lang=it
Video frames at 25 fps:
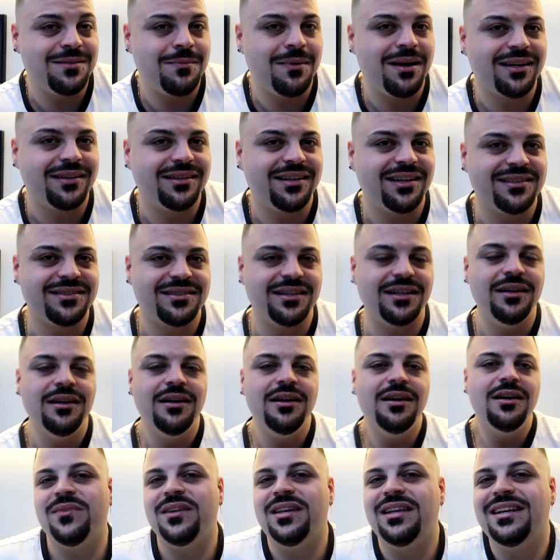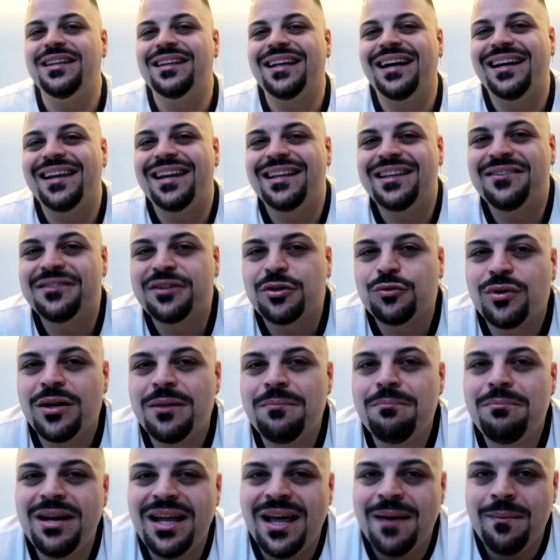Martex in Italia è diventato un
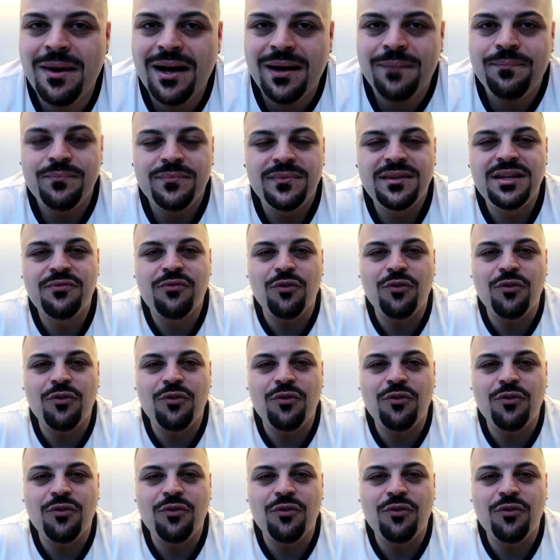emblema di